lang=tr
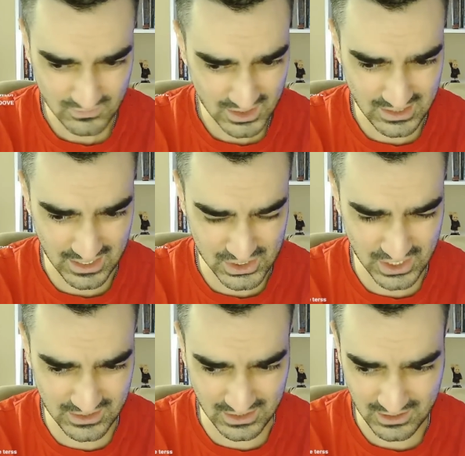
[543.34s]
yani
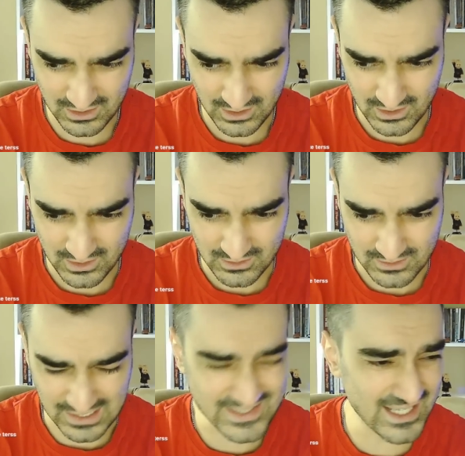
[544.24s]
şey değil.
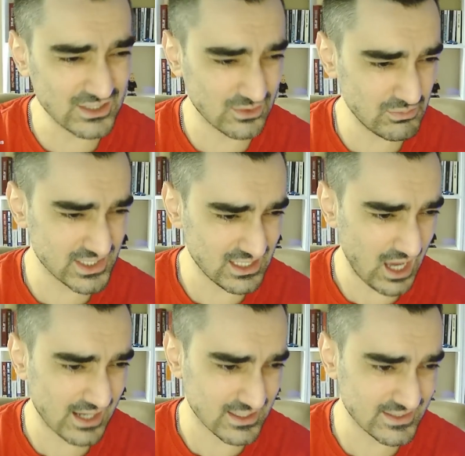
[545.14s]
Ya saygı bizde
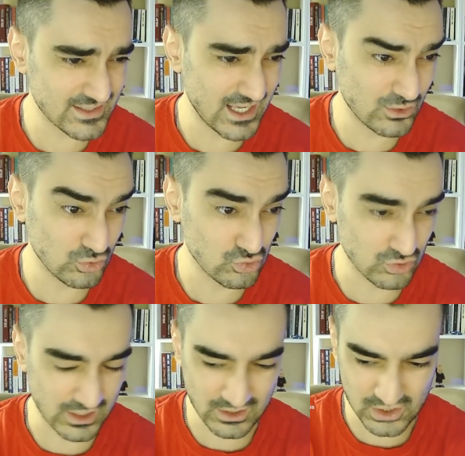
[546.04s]
herkes de saygı
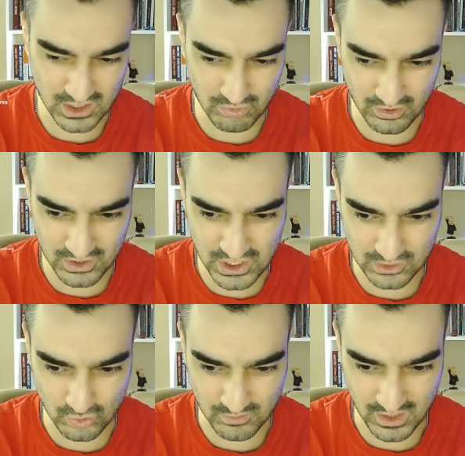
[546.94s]
duysun arkadaşlar buna rica
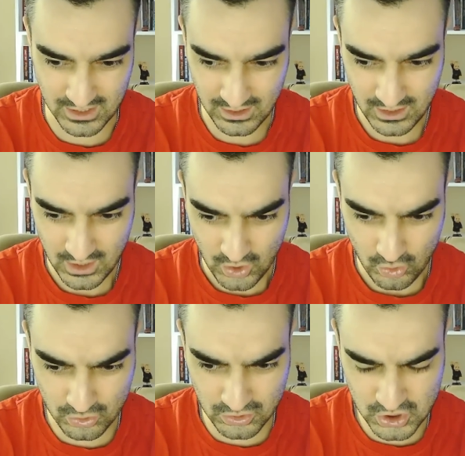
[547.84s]
ediyorum yani.
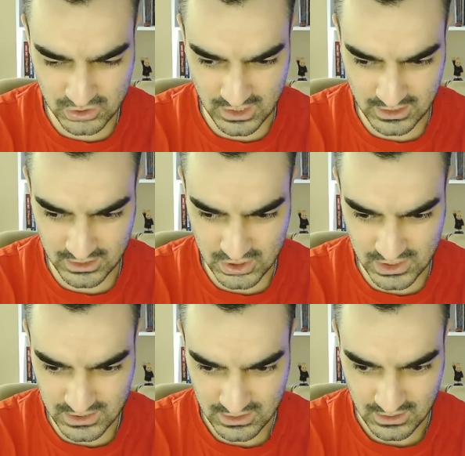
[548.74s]
Onun dışında
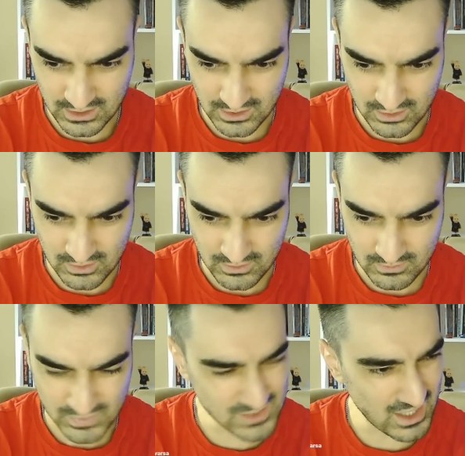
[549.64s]
arkadaşlar
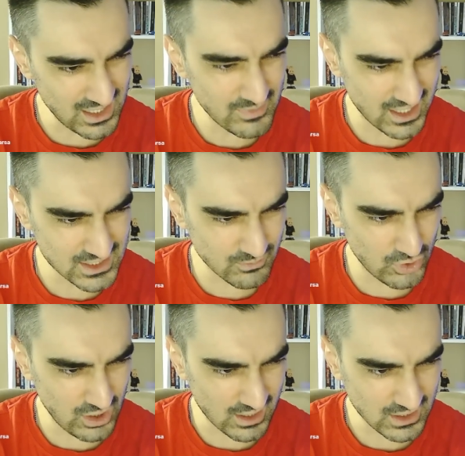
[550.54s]
bizim aile birazcık
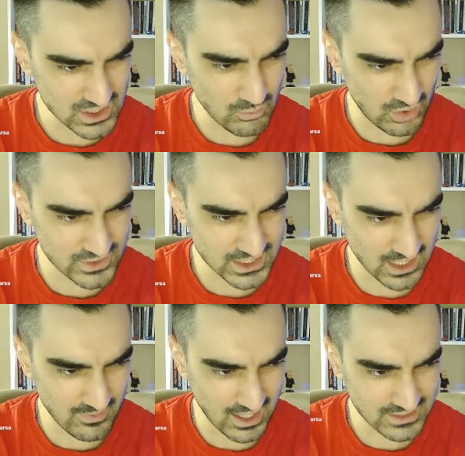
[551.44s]
böyle arkadaşlar
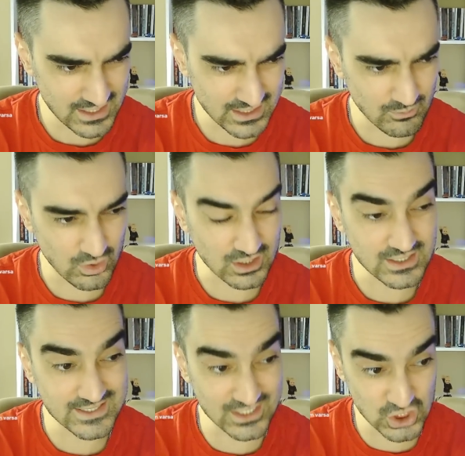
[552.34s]
muhafazakar bir aile derken böyle
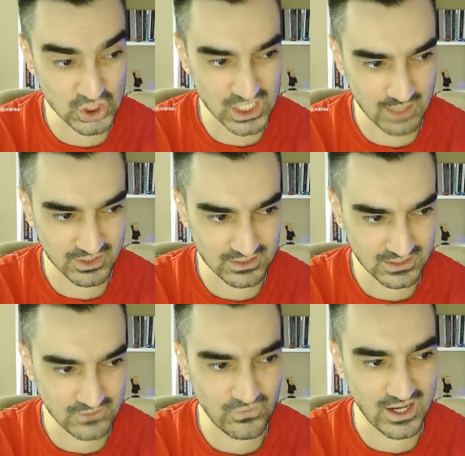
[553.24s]
Kızılcık
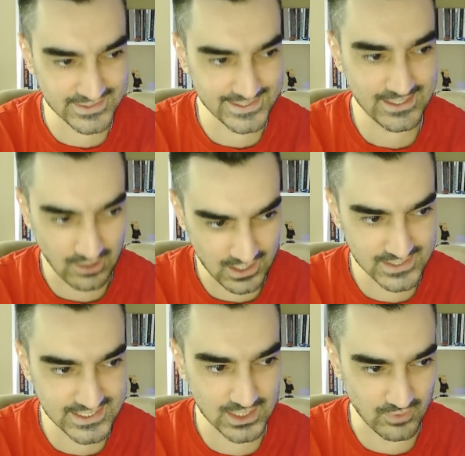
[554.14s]
Şerbeti'ndeki Fatih'in
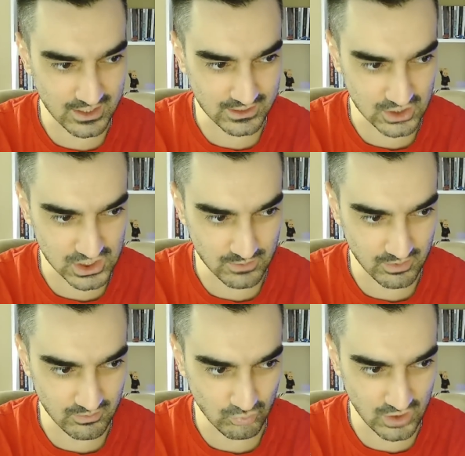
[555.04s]
ailesi gibi arkadaşlar
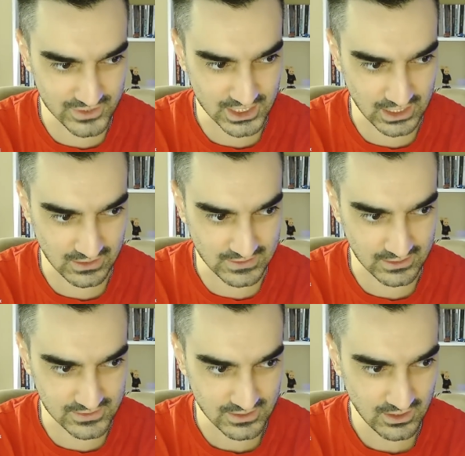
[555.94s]
bir muhafazakarlık yalnız.